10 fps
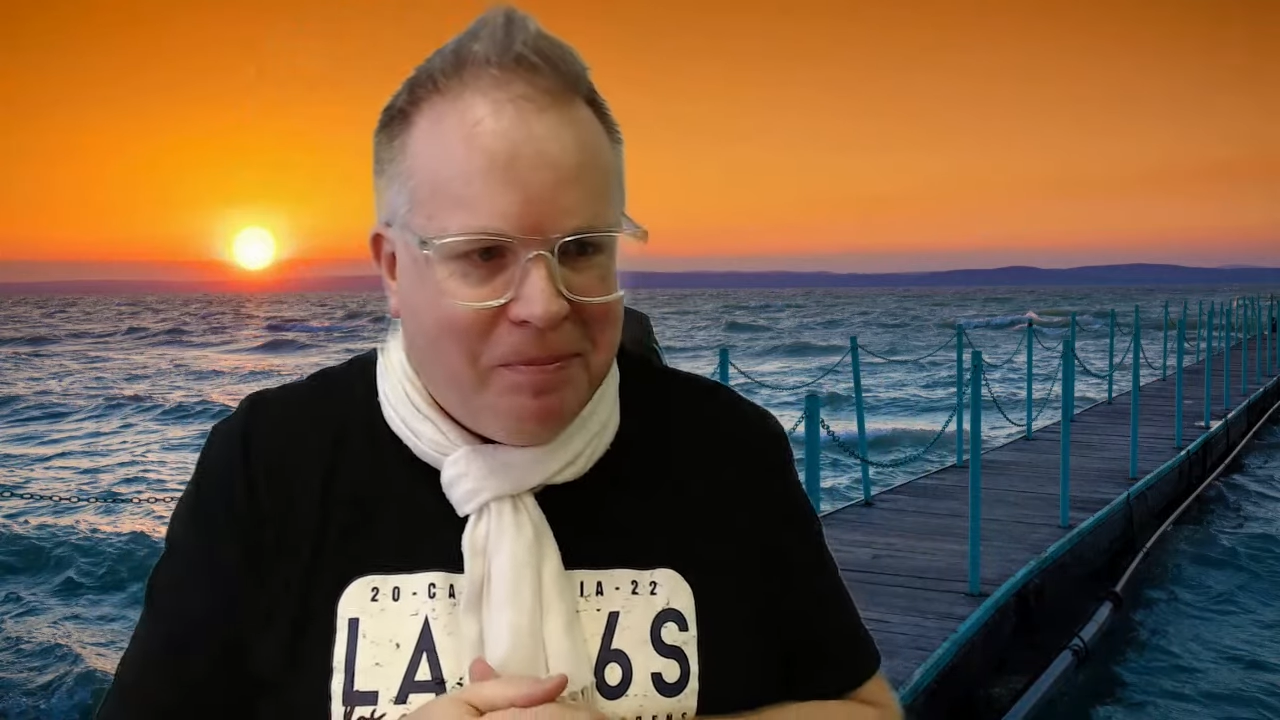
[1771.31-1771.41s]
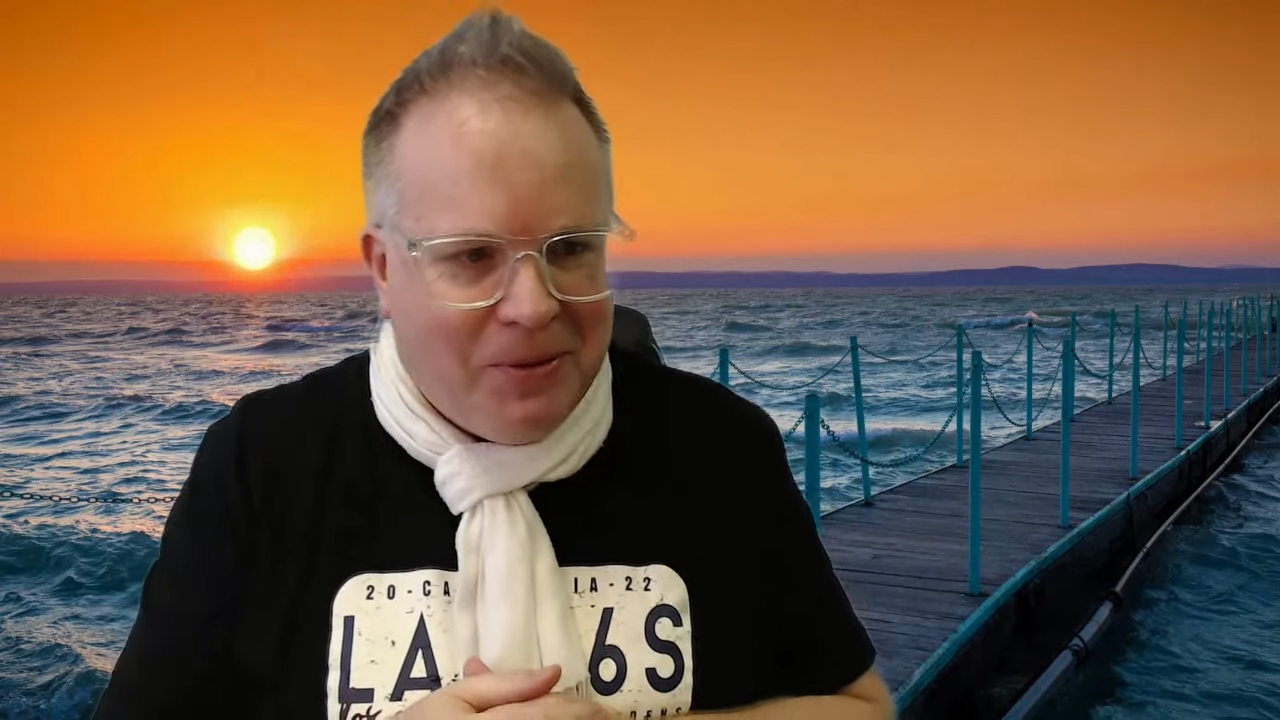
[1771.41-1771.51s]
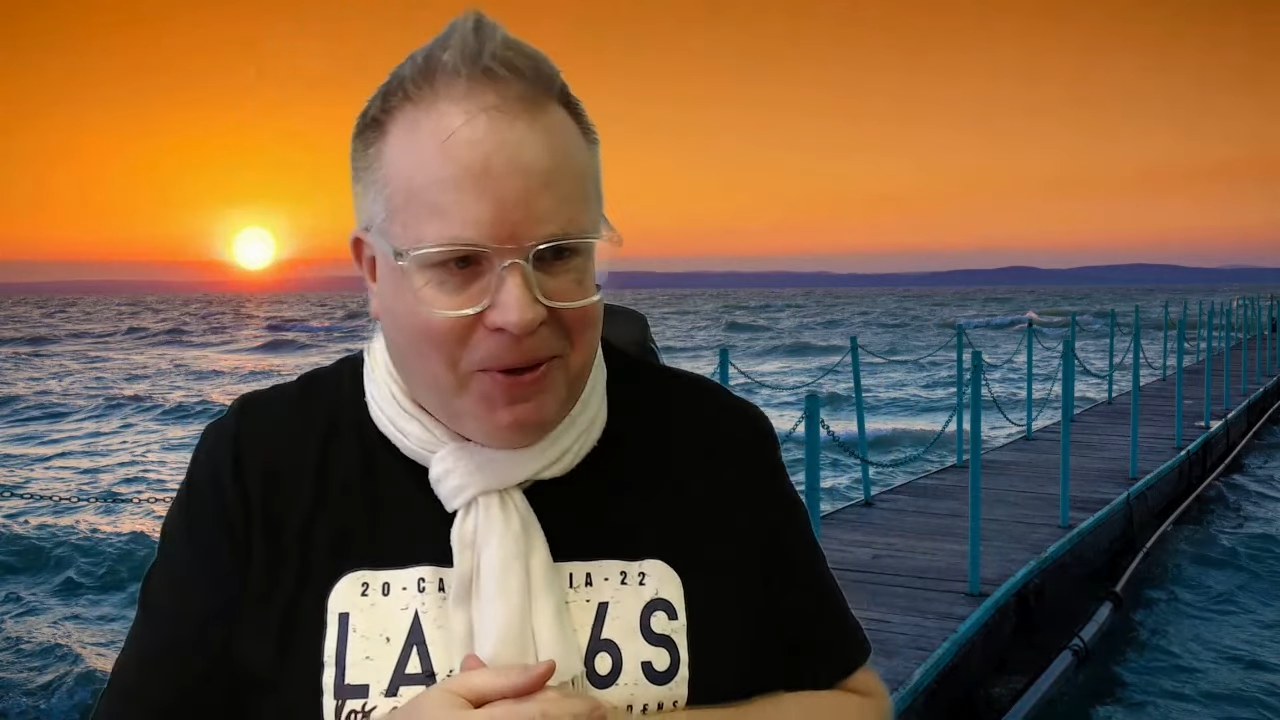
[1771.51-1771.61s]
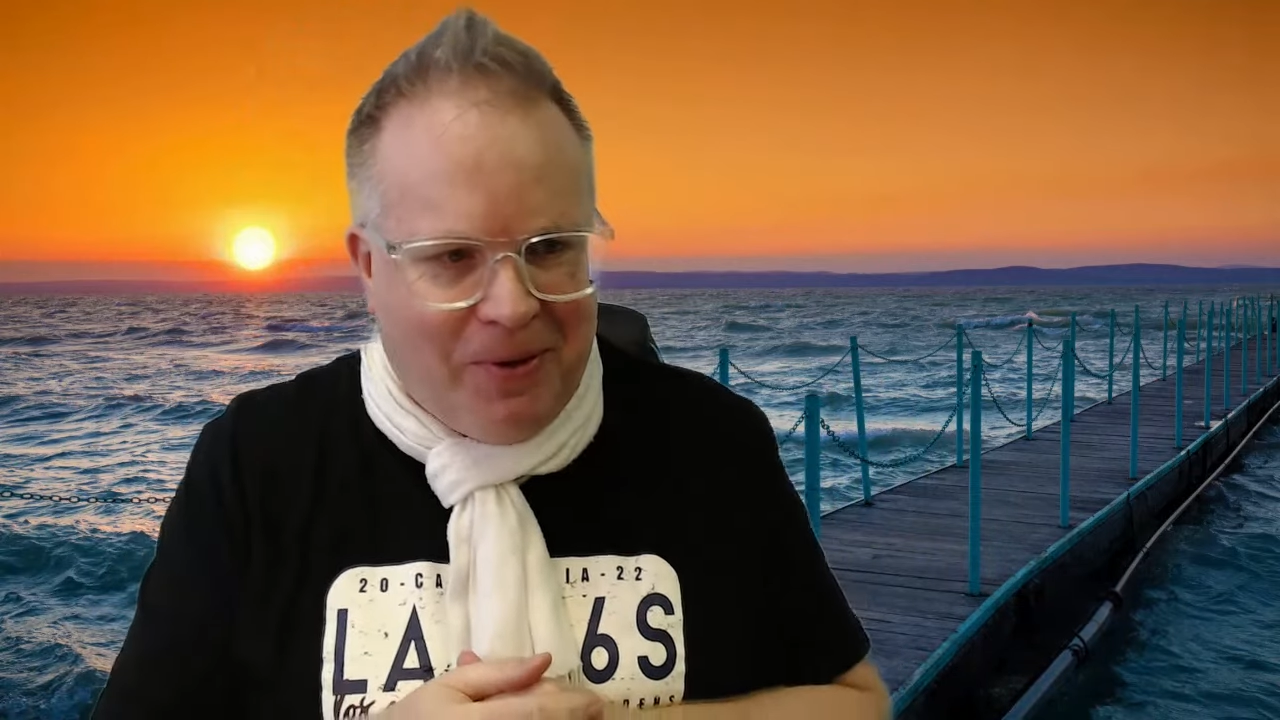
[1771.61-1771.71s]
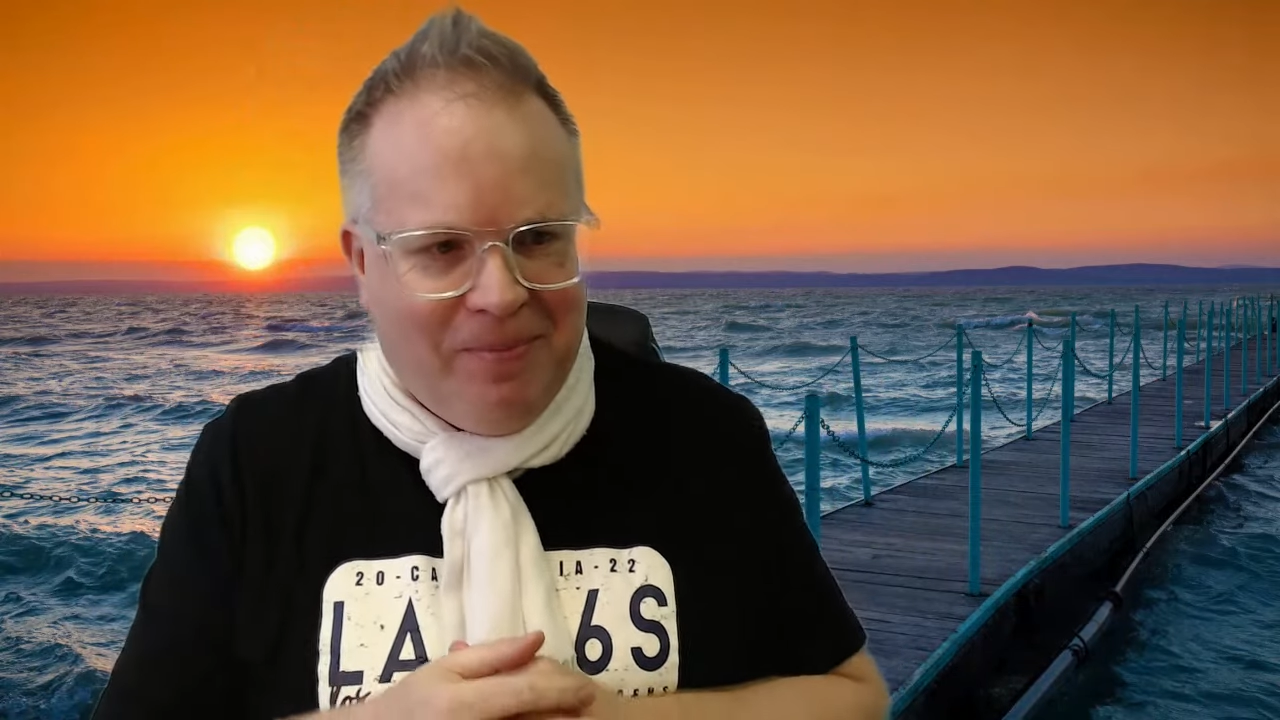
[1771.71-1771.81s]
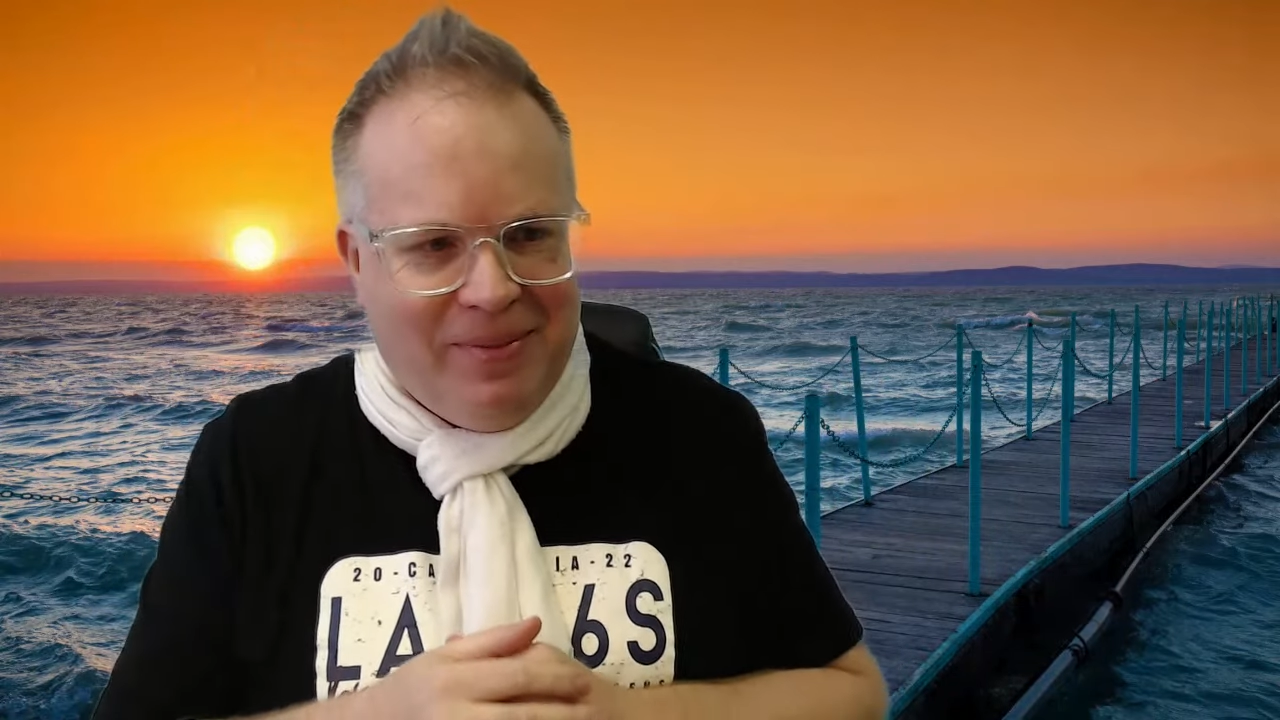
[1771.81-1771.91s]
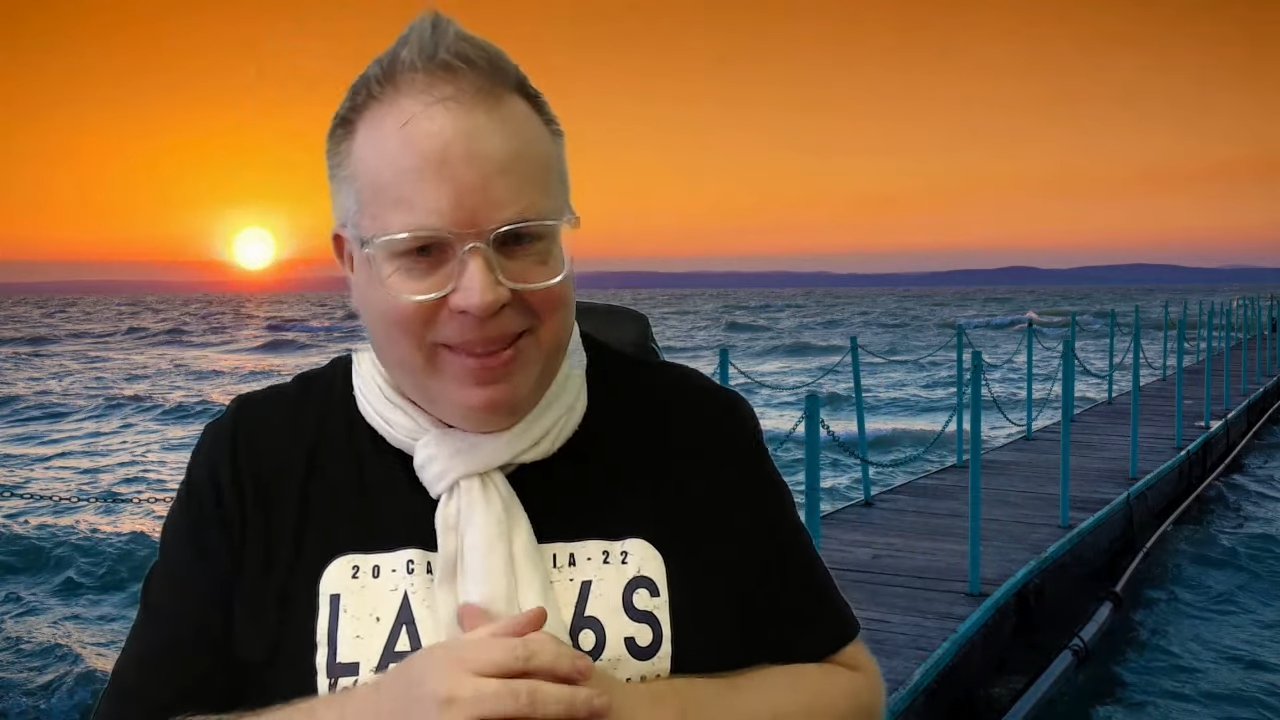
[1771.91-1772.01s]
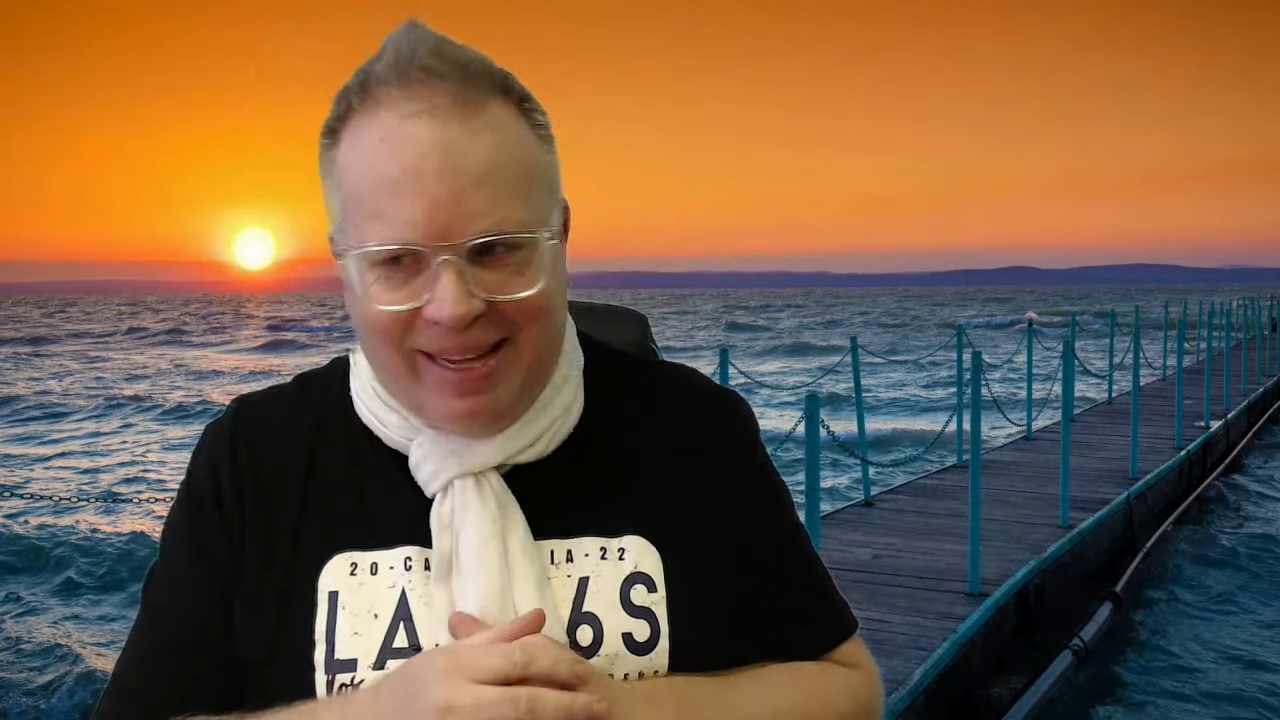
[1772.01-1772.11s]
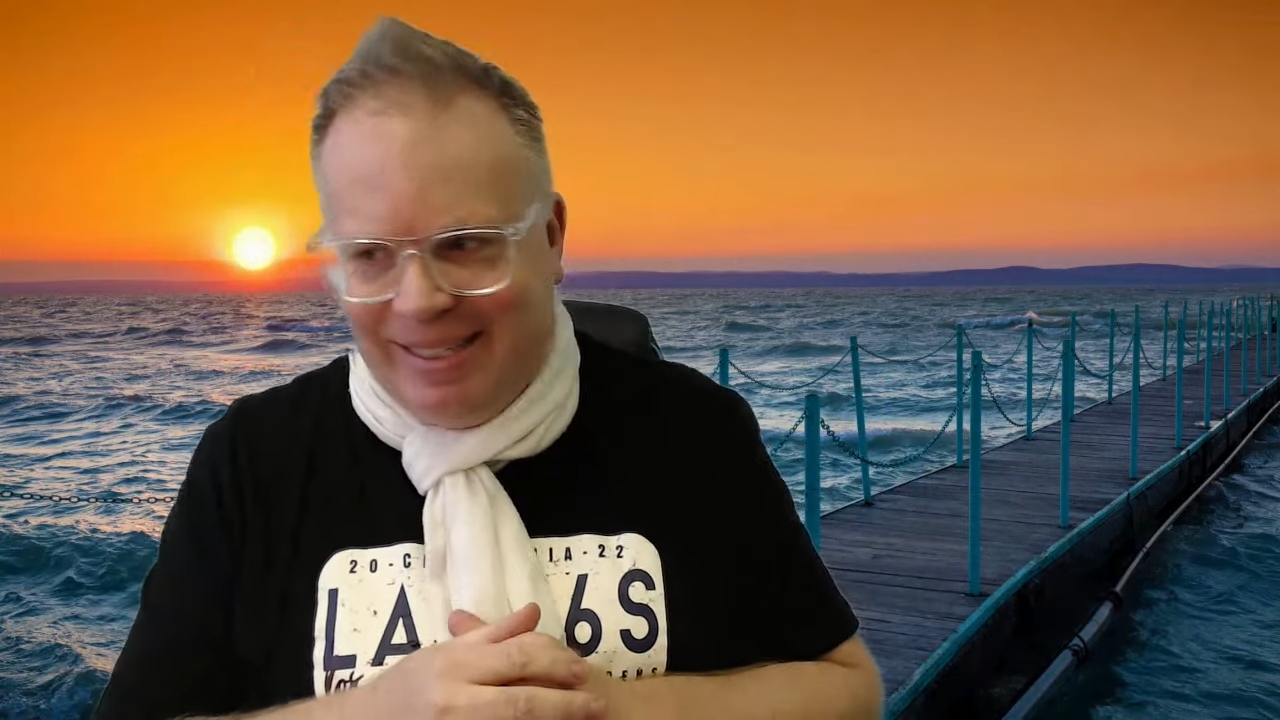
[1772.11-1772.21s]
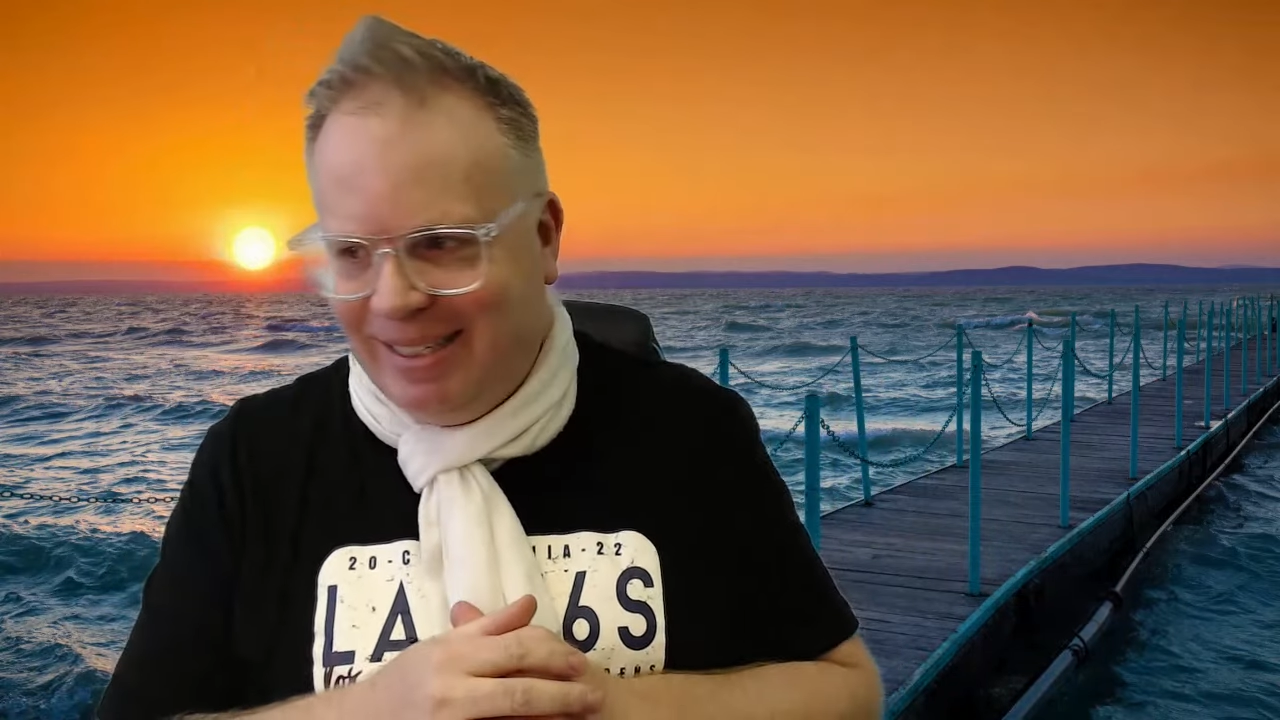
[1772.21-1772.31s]
So,
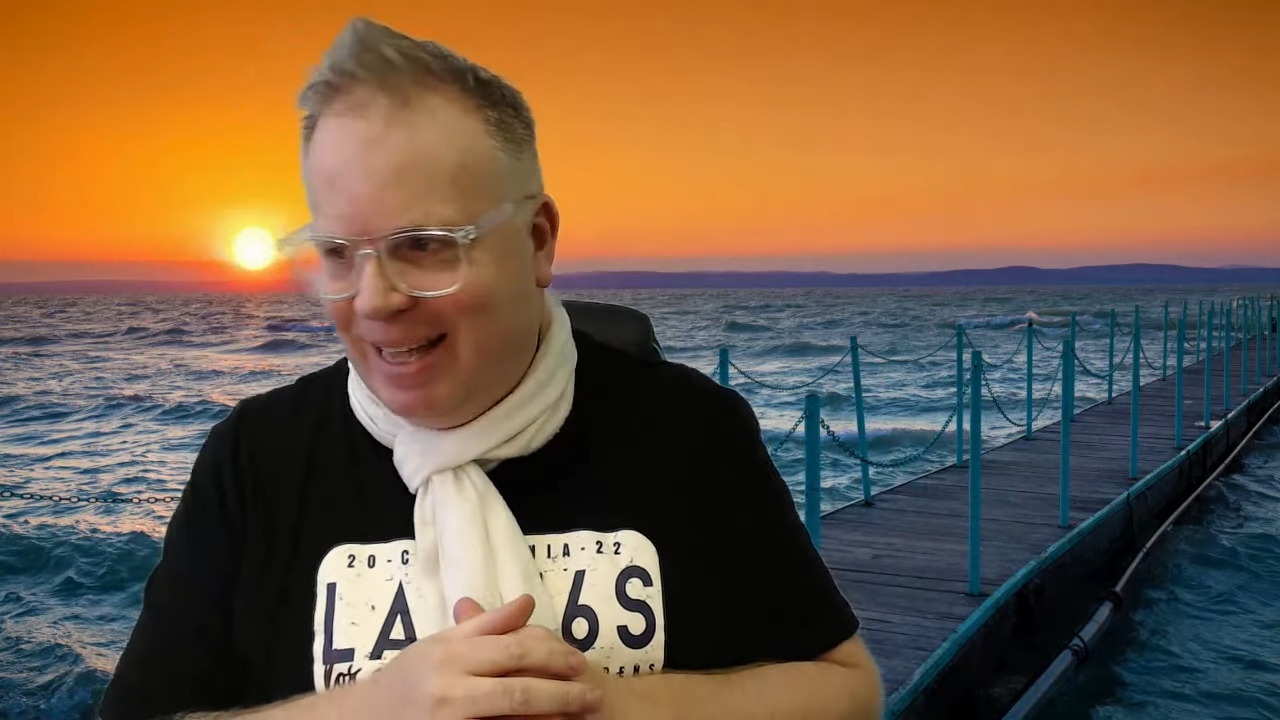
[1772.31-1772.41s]
das